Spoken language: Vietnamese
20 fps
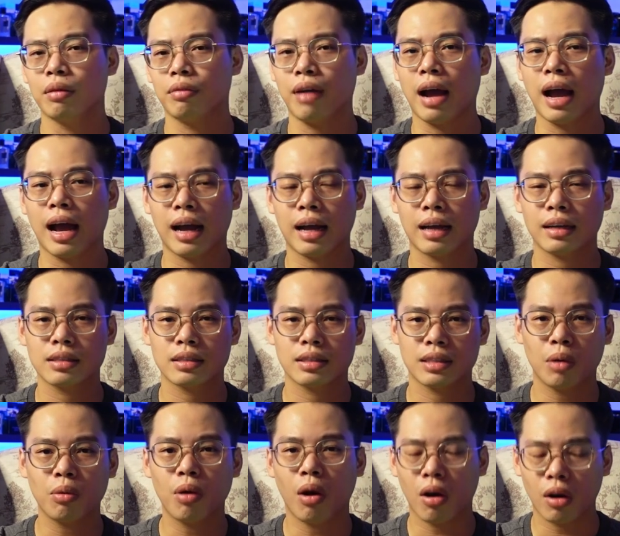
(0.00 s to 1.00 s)
và
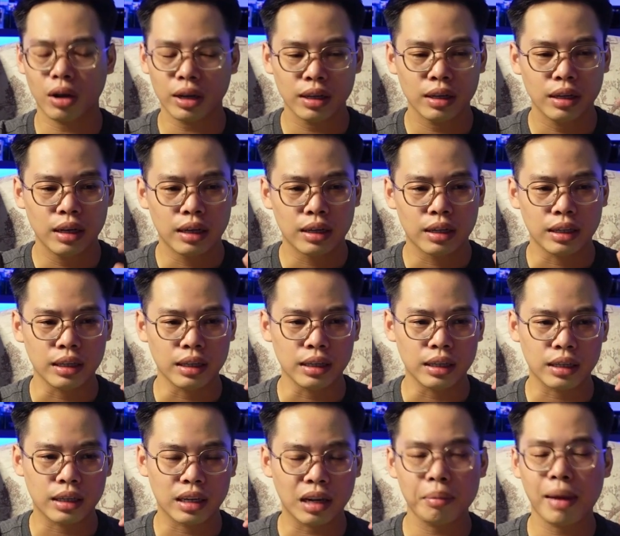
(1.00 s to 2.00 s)
sau đó ấy,
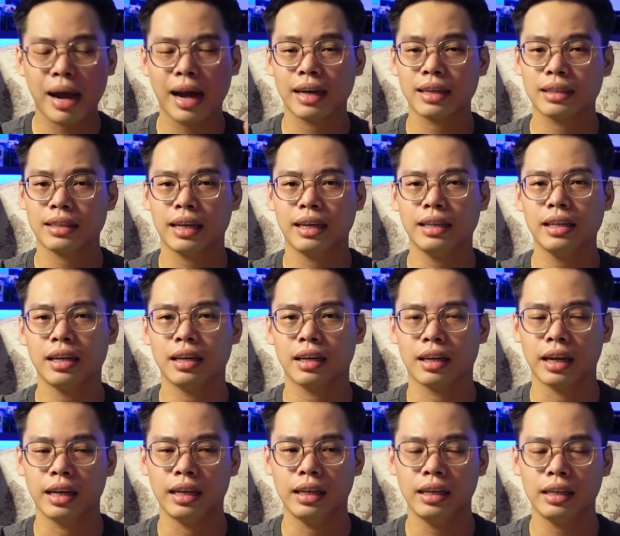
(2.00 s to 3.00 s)
thì các bạn sẽ nhận
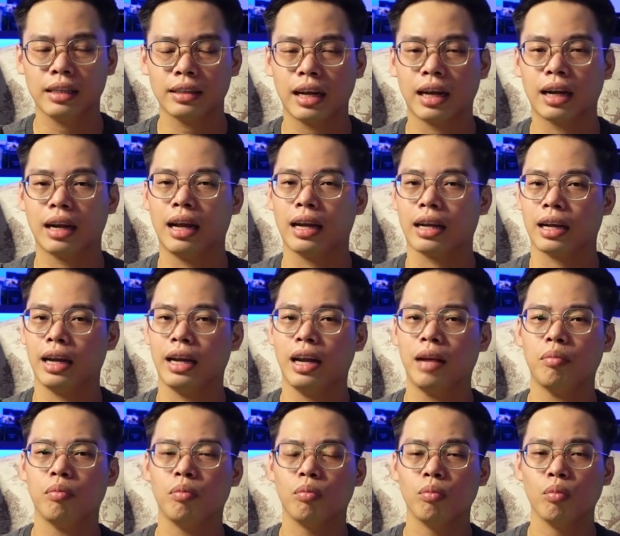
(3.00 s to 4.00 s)
thấy rằng là cái
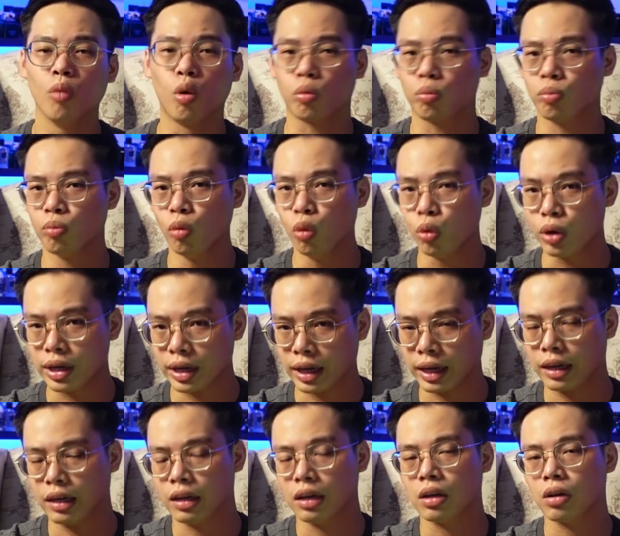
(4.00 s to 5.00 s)
nét bột bụi
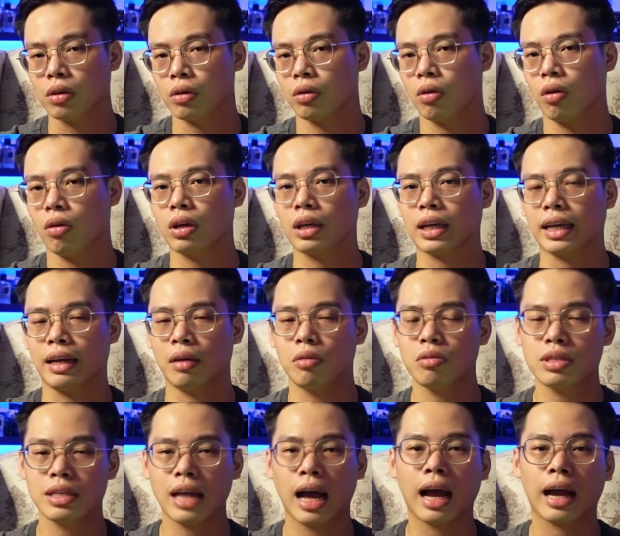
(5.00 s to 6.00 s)
này nó
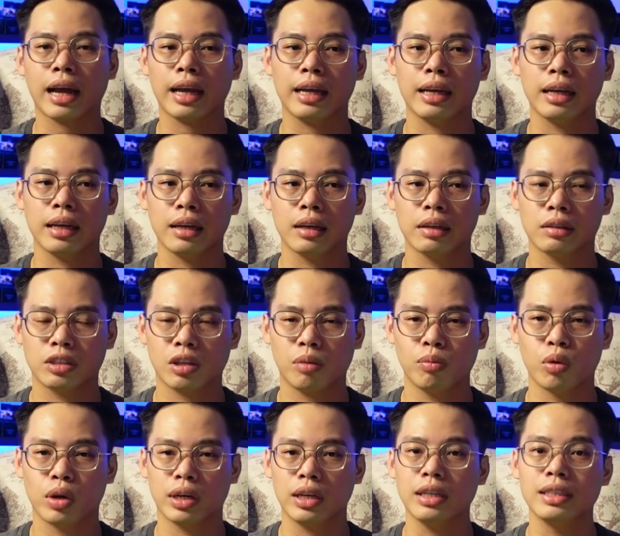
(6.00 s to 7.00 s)
kéo dài
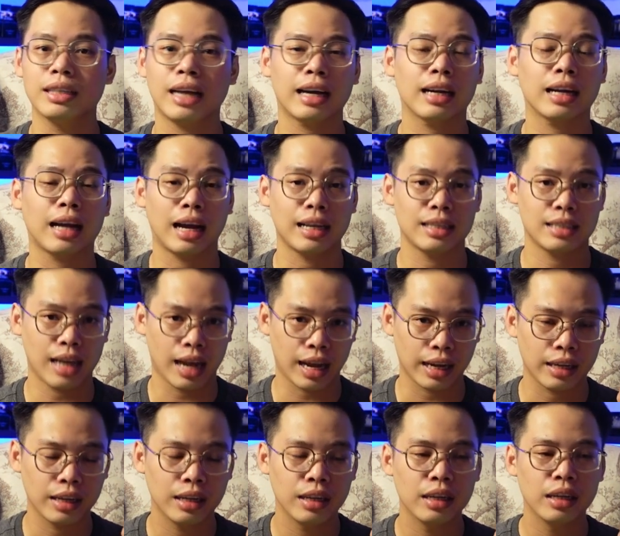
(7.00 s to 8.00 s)
trong một cái thời gian khá
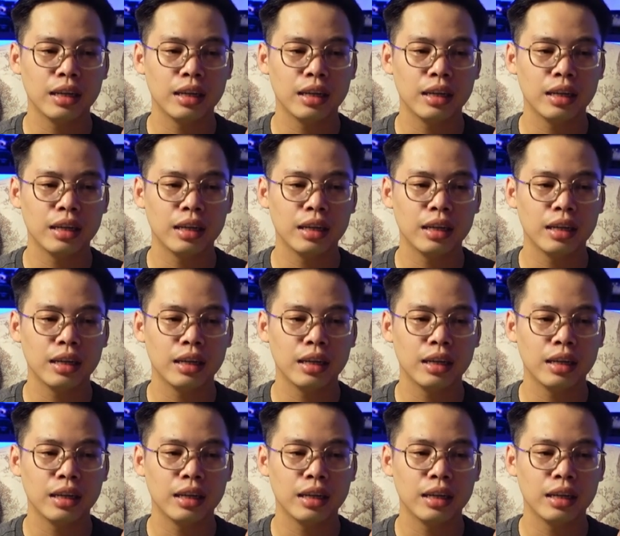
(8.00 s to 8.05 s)
dài